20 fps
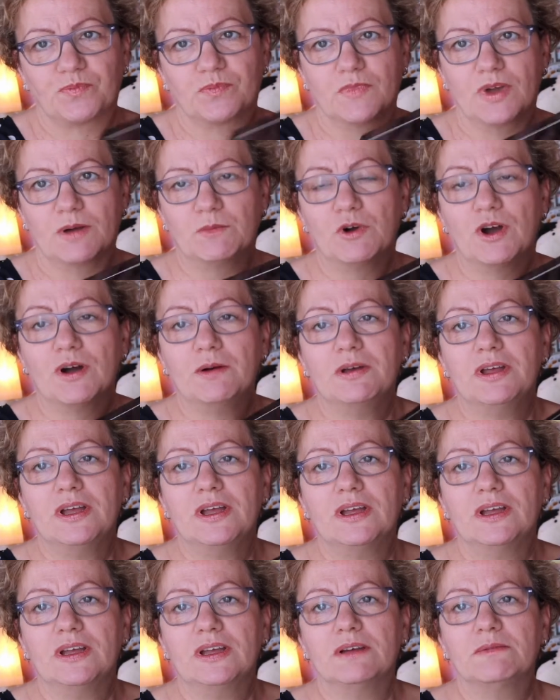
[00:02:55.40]
Vamos a
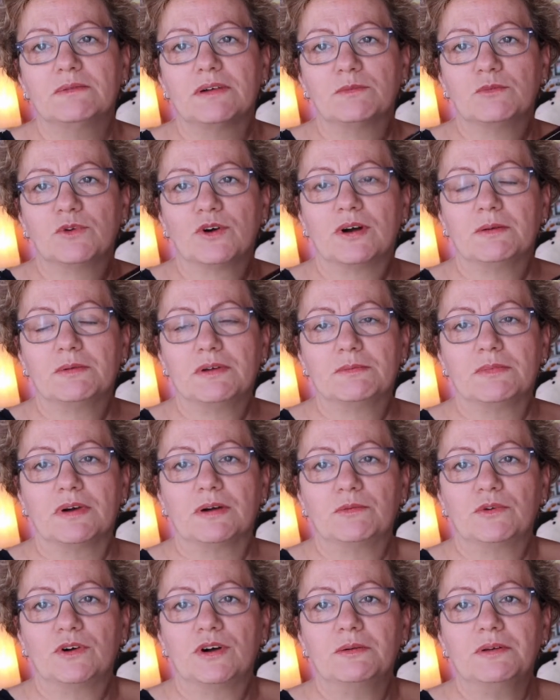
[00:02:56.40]
ver, vamos a ver,
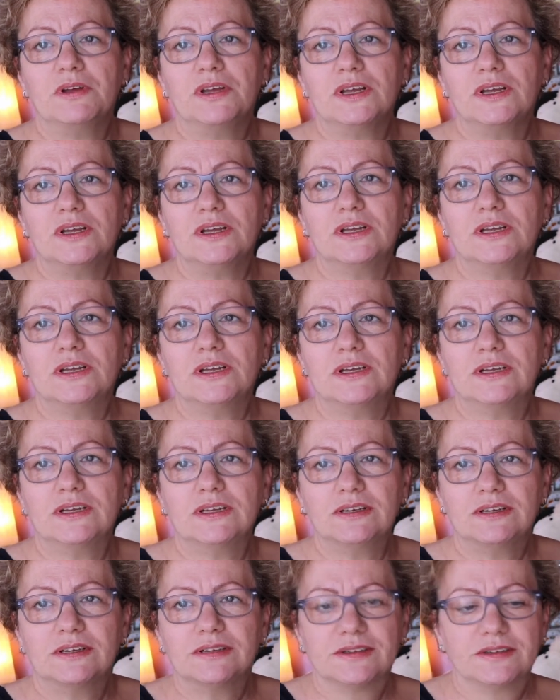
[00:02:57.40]
vamos a ver.
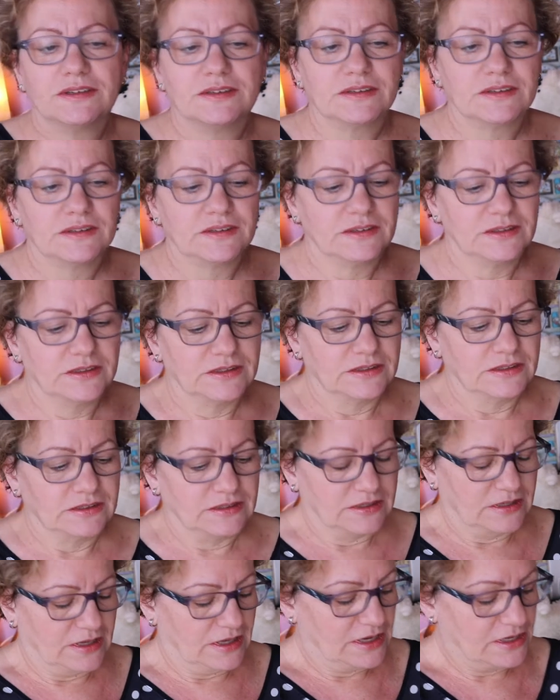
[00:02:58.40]

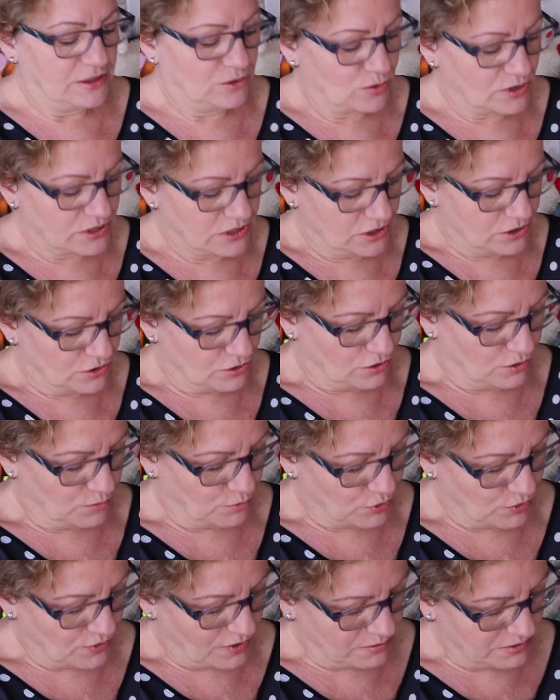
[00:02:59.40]
Esto así yo no lo
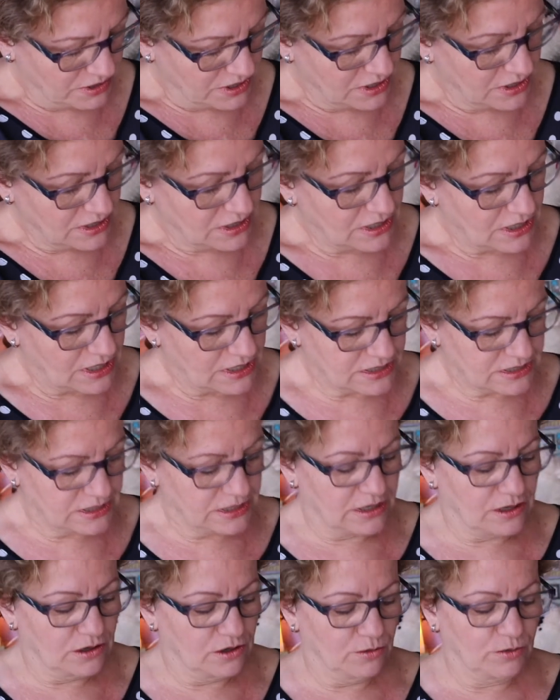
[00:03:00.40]
puedo abrir,
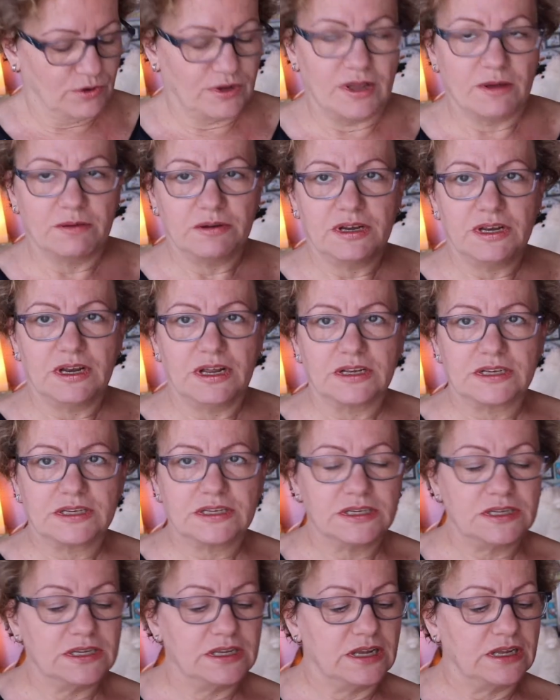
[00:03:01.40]
así que lo voy a abrir
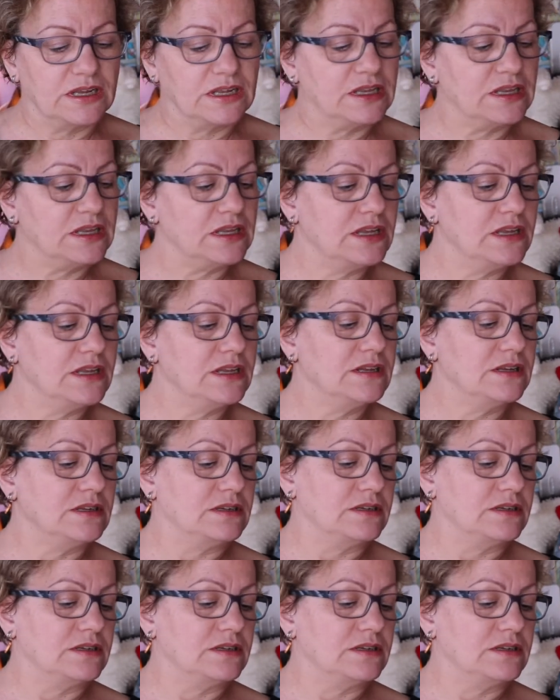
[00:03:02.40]
así aquí.